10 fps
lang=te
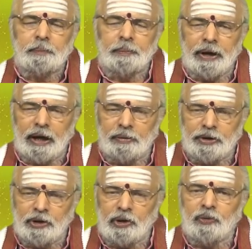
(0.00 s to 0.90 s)
పిల్లల
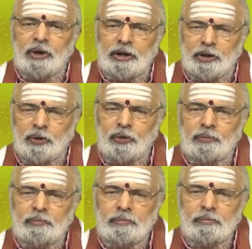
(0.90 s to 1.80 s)
విషయంలో ఉన్న దిగులు
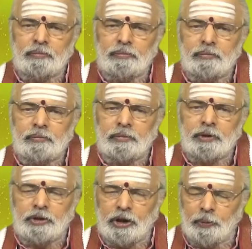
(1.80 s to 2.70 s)

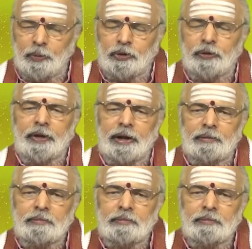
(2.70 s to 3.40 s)
తీరిపోతుంది